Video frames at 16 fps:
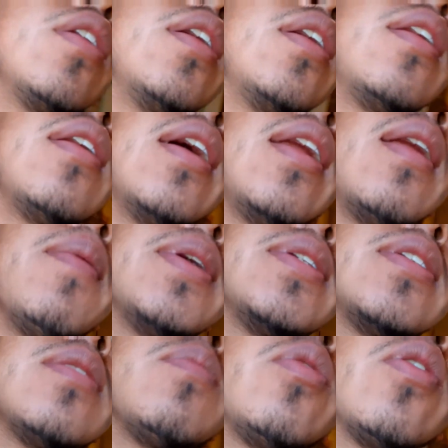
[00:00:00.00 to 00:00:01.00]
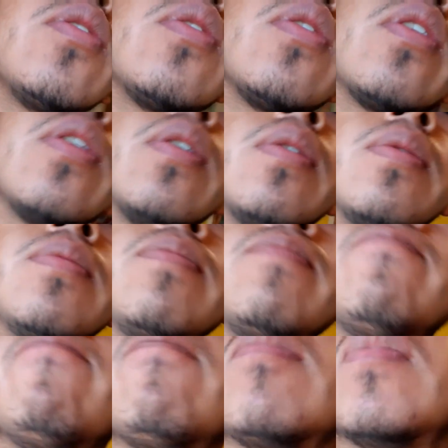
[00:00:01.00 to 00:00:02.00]
El, avance es muy notorio.
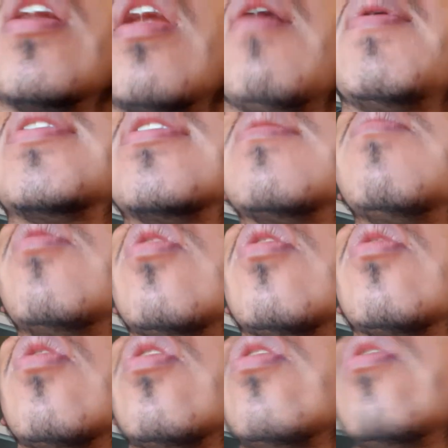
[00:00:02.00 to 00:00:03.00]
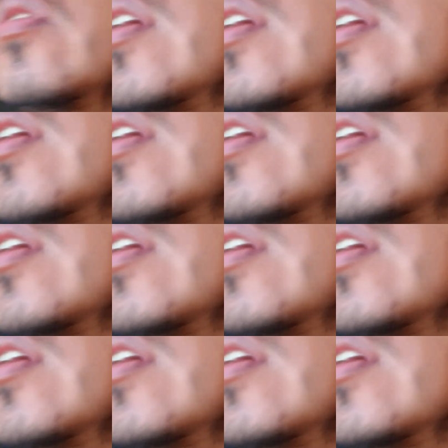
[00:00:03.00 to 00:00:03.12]
El avance es muy notorio